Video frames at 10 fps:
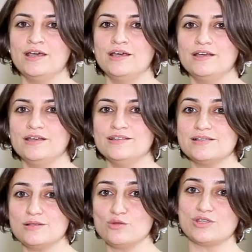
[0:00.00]
Ee,
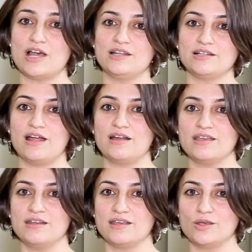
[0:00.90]
nasıl özellikler
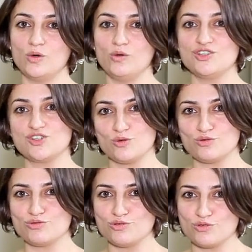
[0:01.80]
gerekiyor?
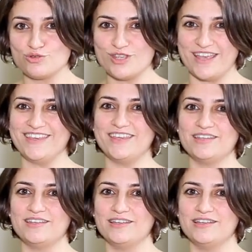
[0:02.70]
İçgörüsü yüksek,
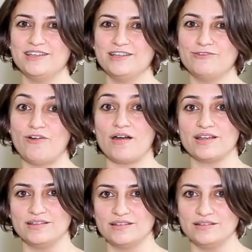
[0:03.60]
e,
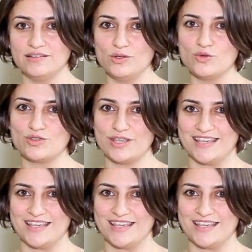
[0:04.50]
farkındalığı yüksek,